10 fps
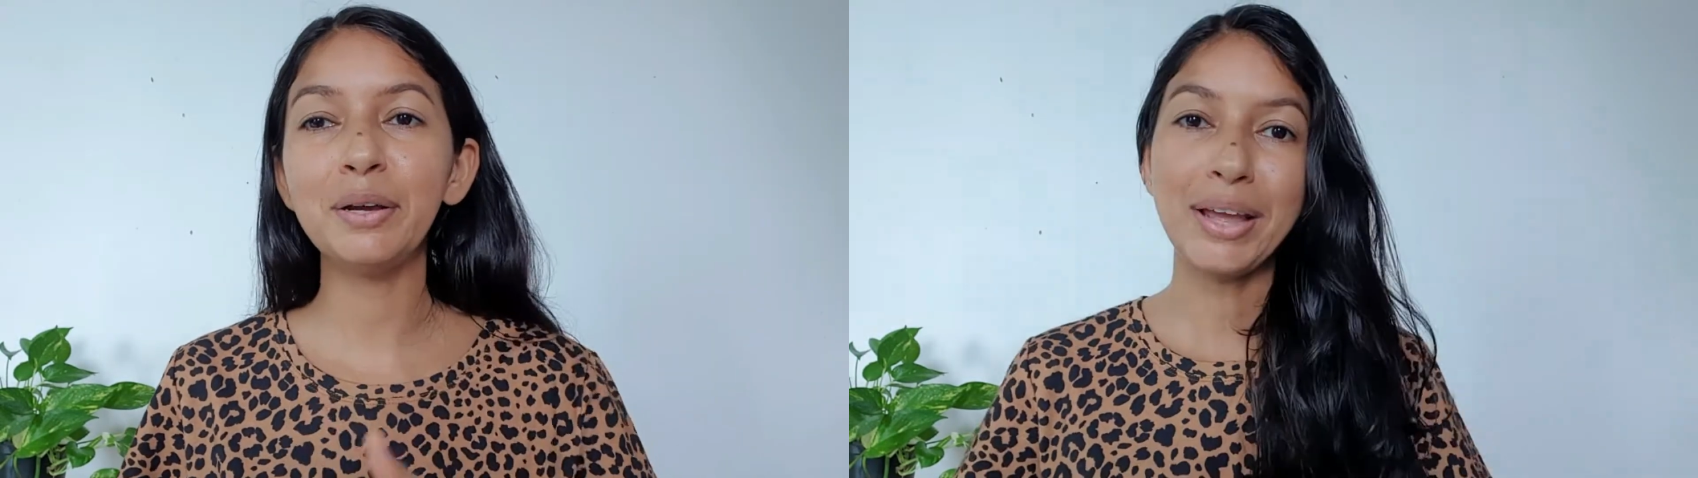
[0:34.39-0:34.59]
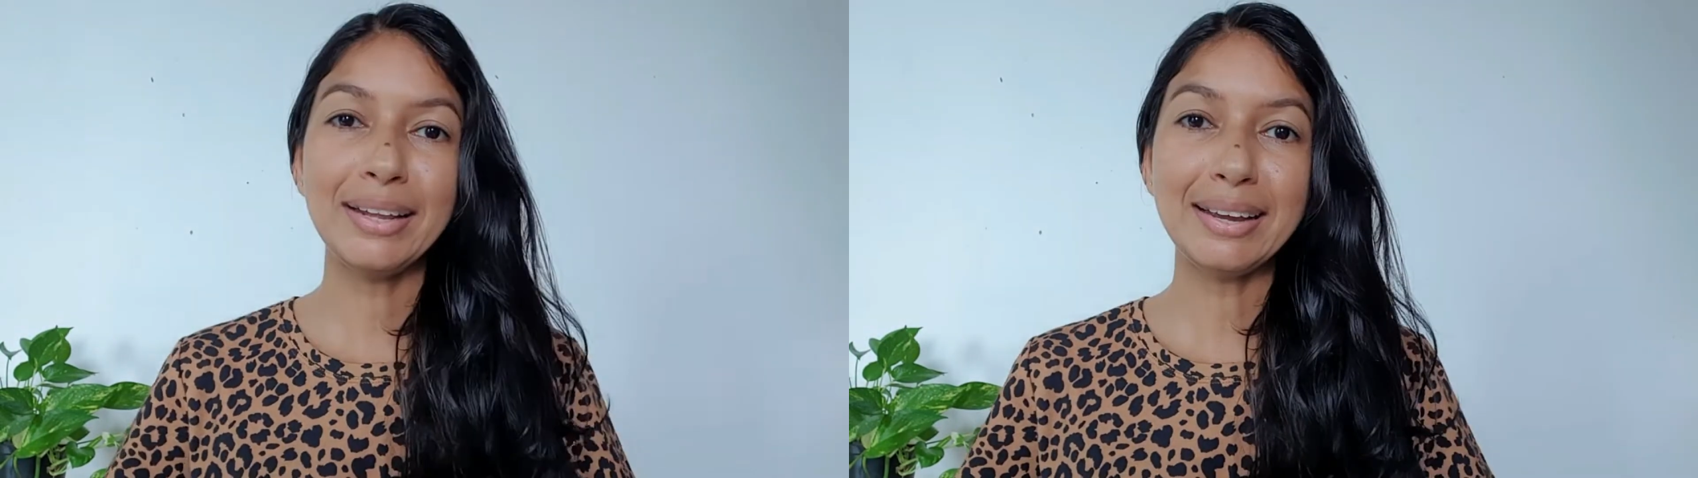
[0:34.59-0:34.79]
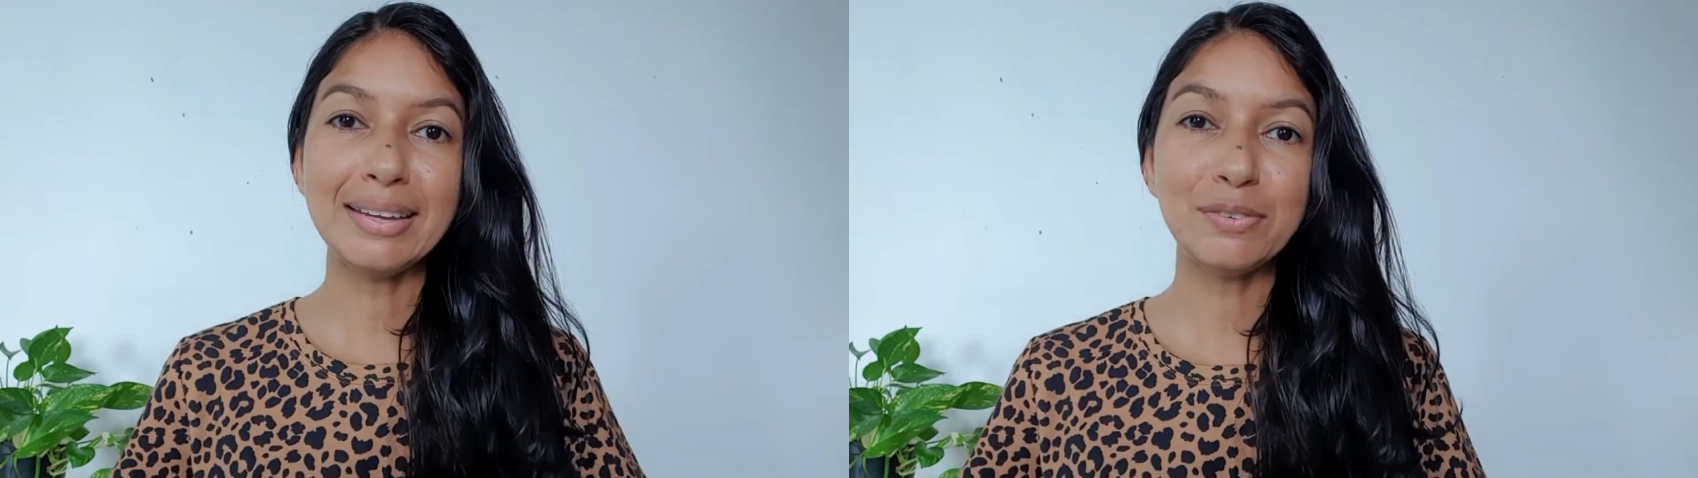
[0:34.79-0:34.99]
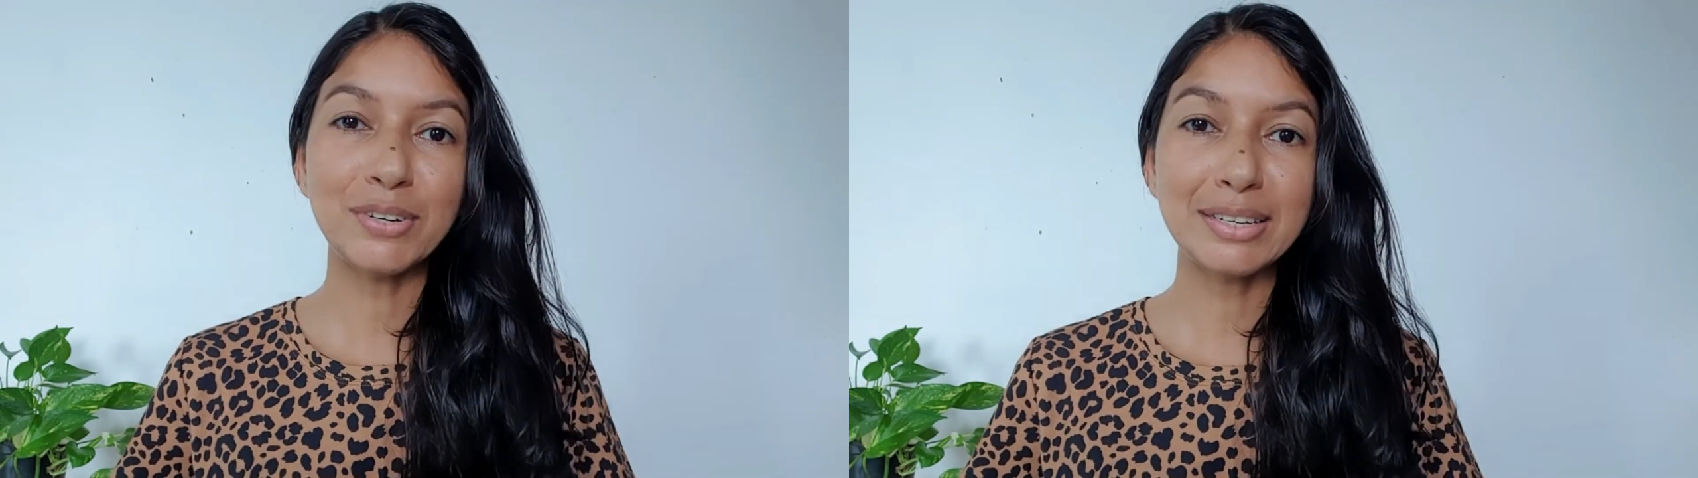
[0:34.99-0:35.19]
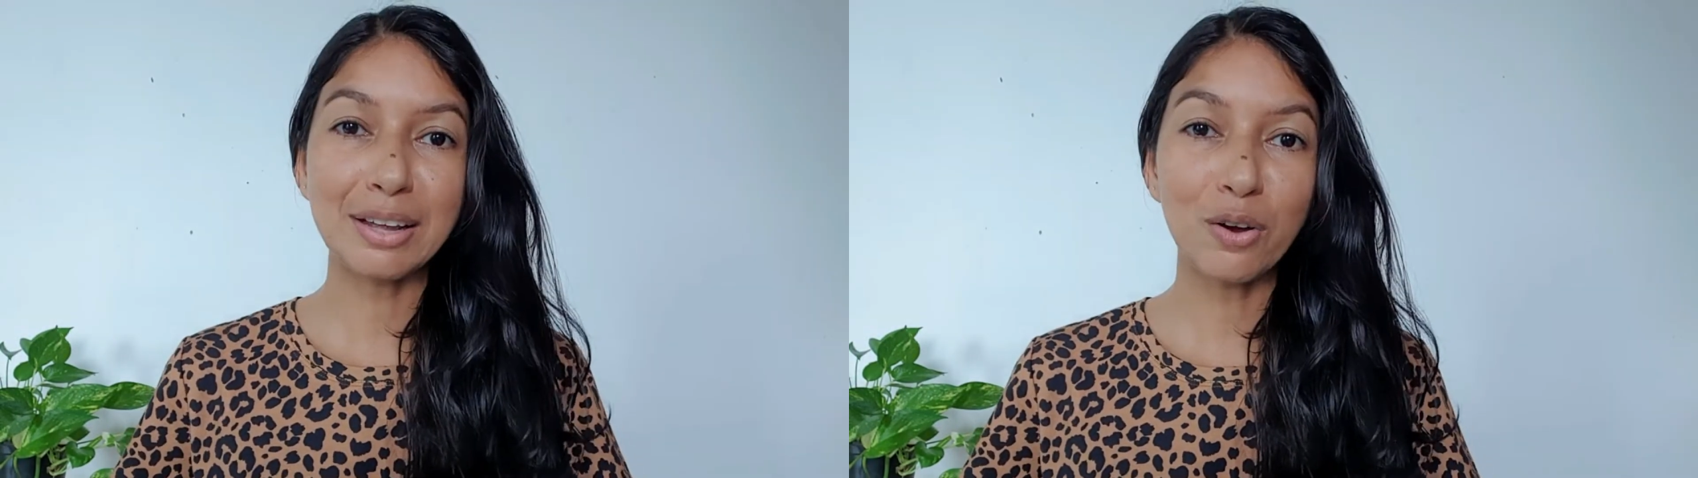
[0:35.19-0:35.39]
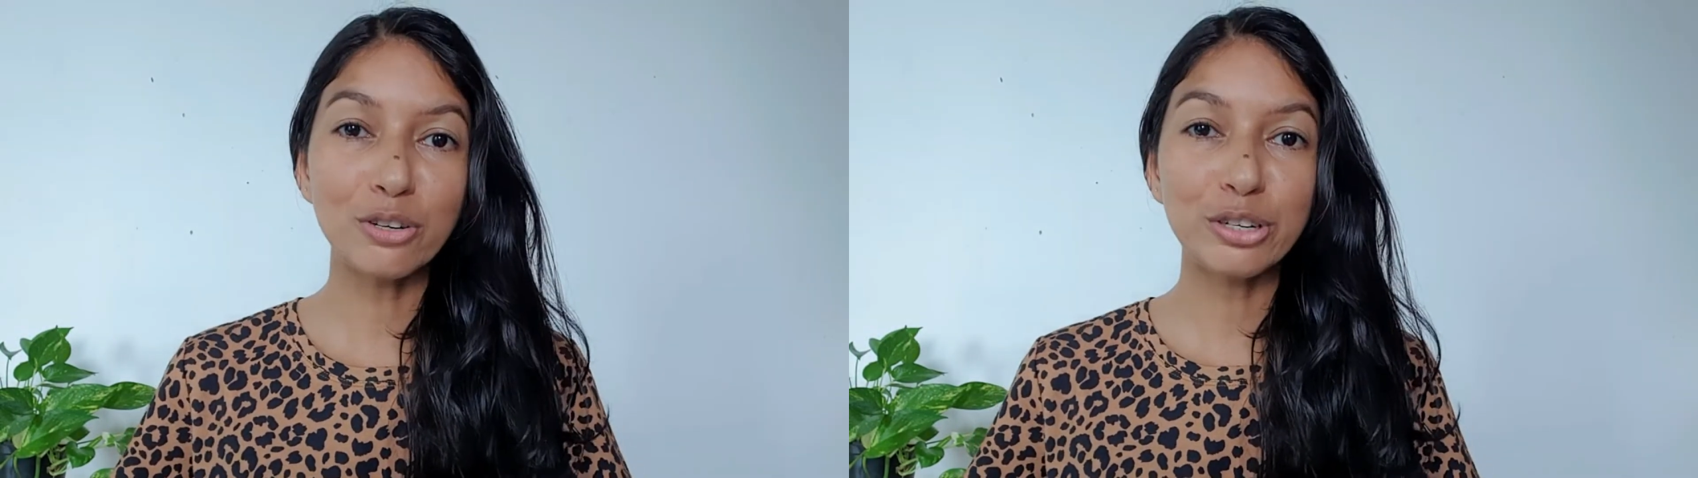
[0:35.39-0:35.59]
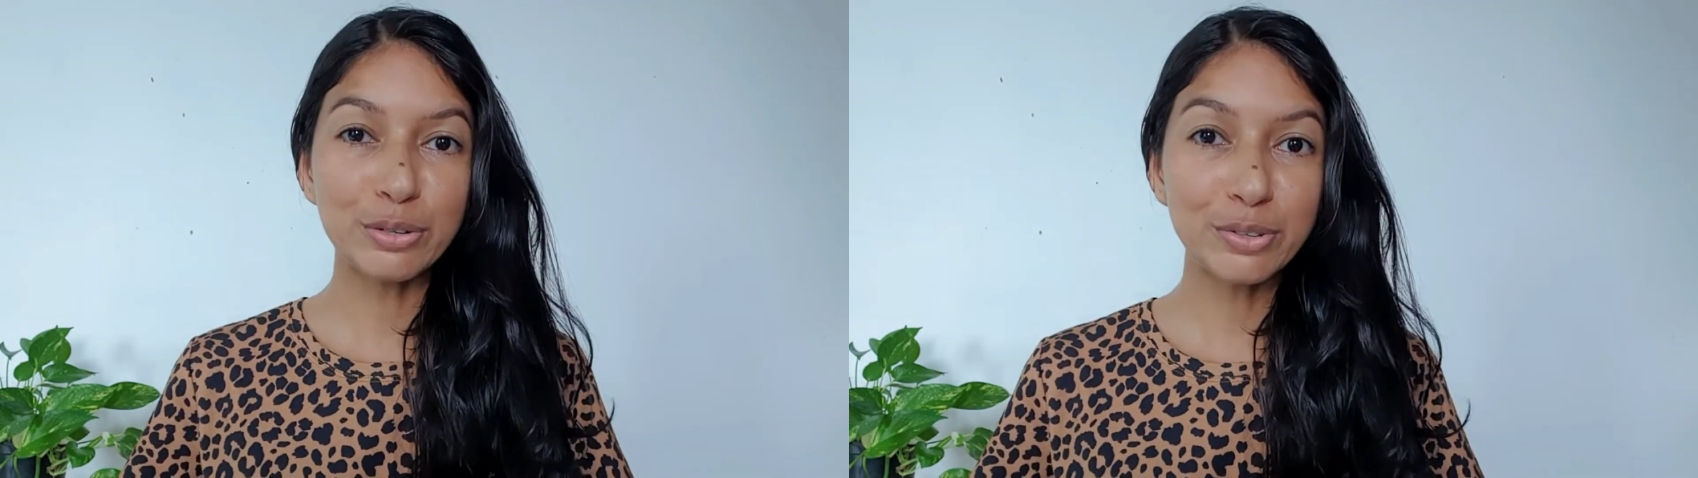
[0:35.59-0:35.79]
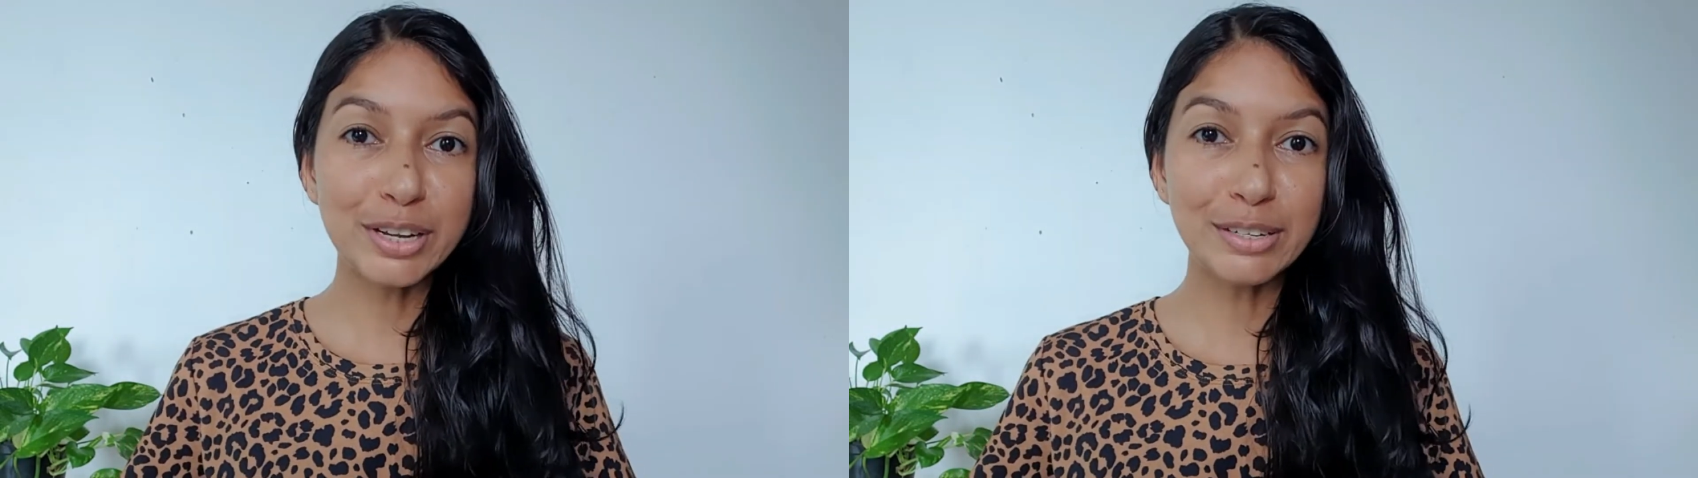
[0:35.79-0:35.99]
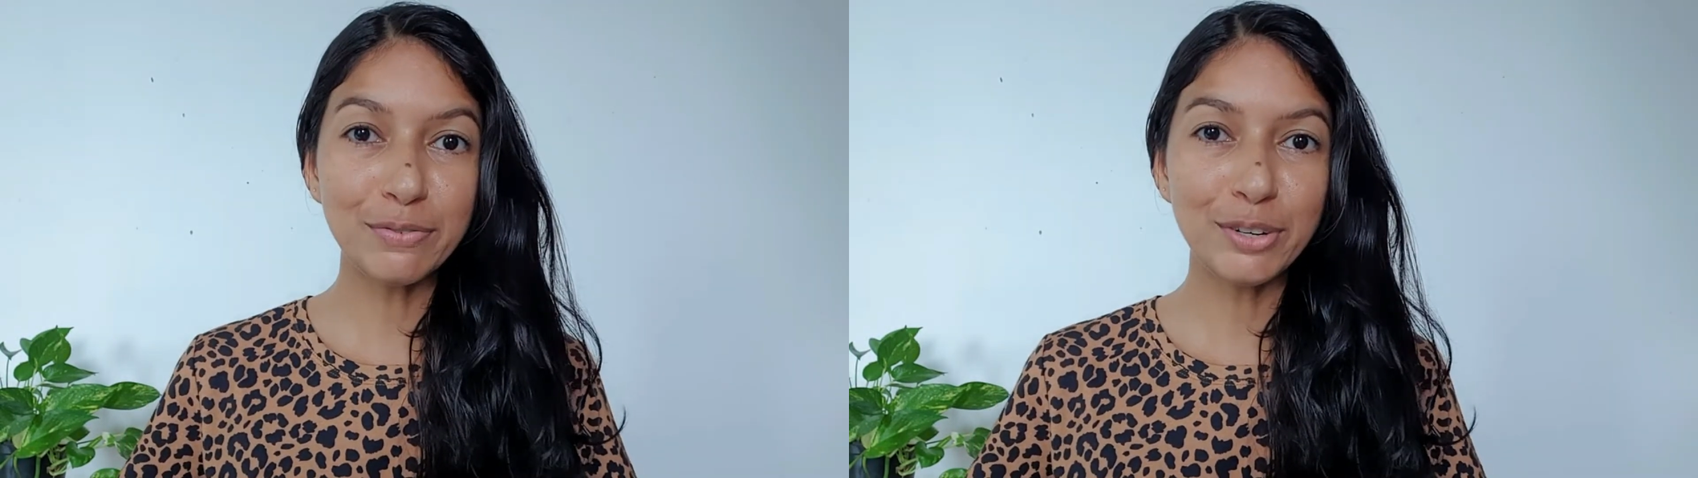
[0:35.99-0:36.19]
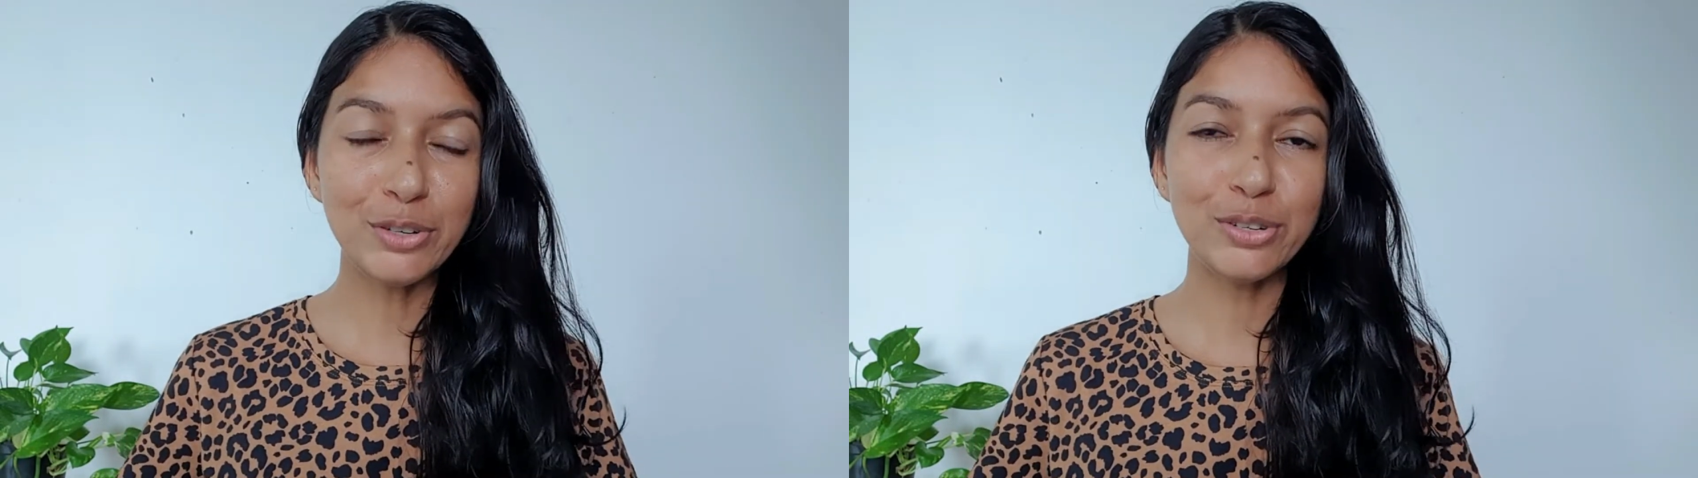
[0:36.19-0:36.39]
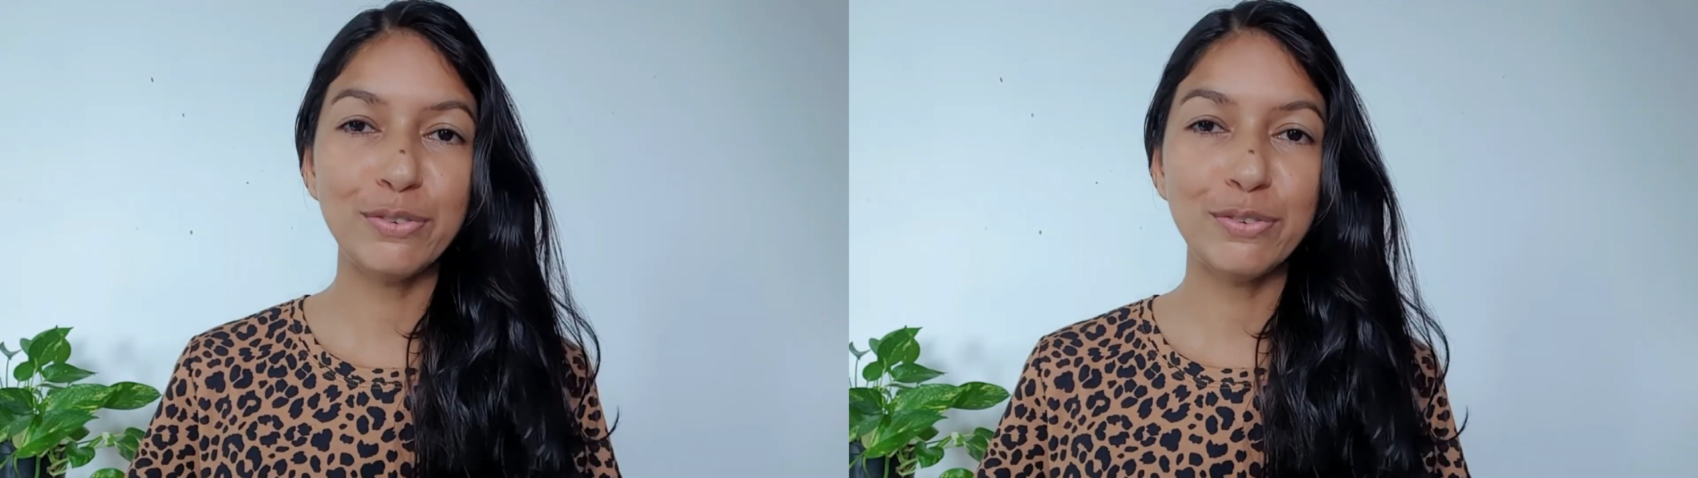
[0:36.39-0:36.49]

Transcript: Comenta aqui se você está gostando desse vídeo,